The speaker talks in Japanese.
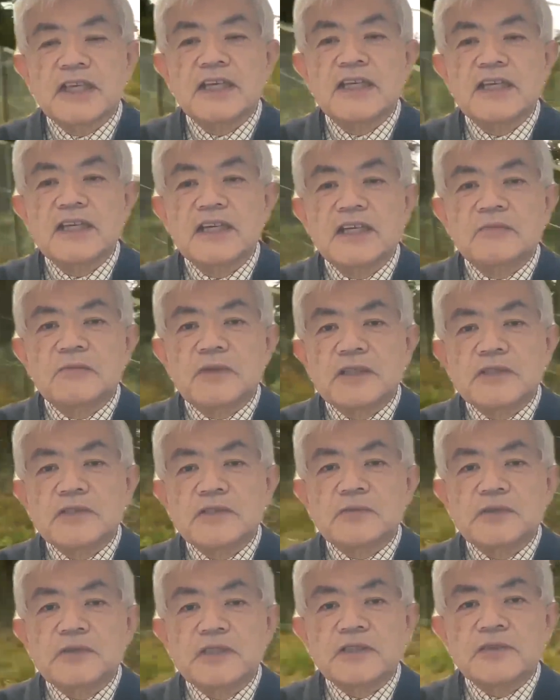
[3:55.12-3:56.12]
ね、まあ、非
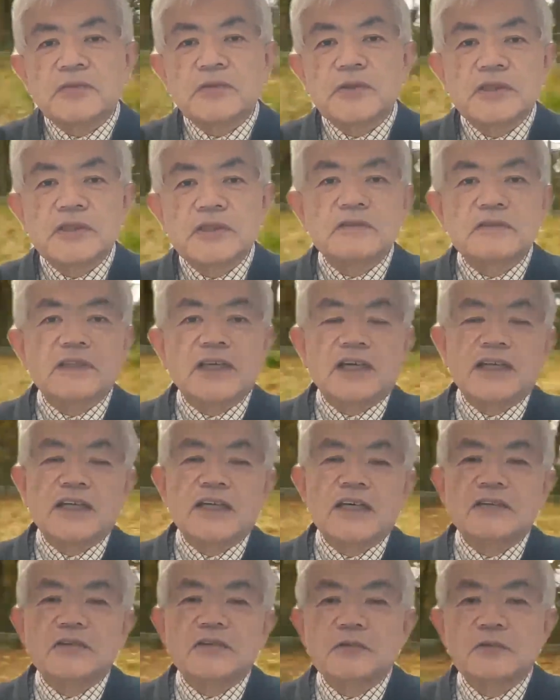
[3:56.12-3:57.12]
常にストイックな
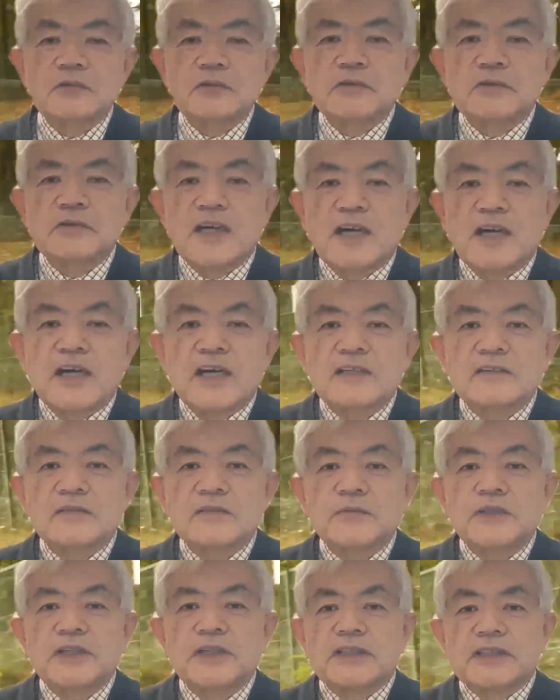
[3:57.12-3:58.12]
あのルールがある
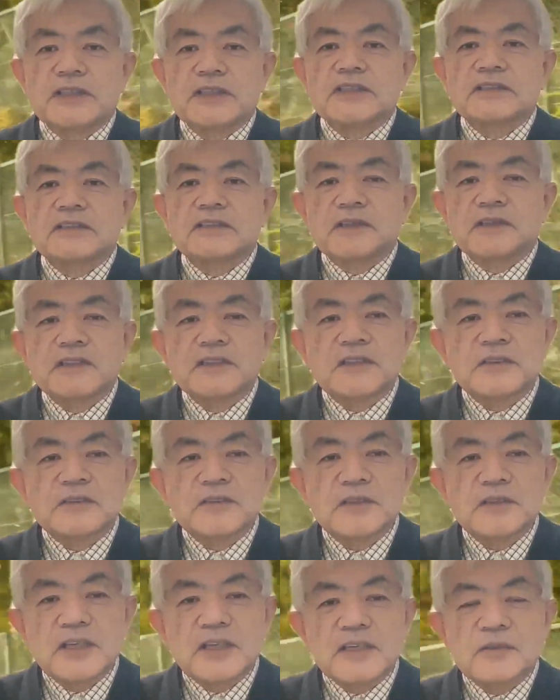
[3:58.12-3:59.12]
みたいです。私は
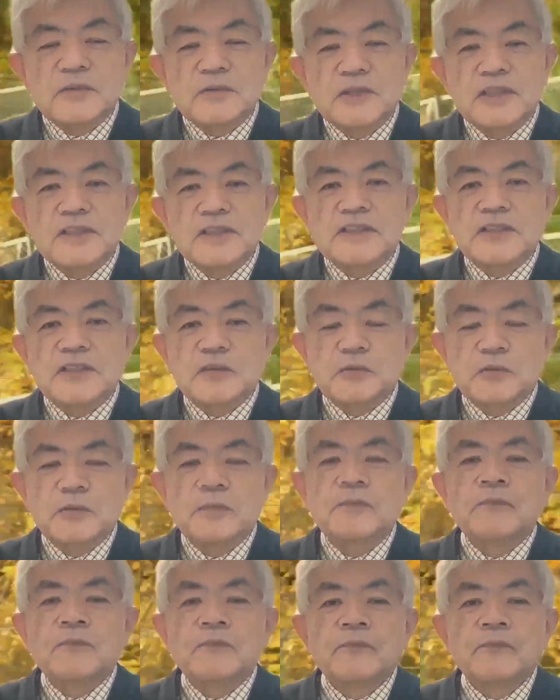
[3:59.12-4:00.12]
そんなやったことないですけども。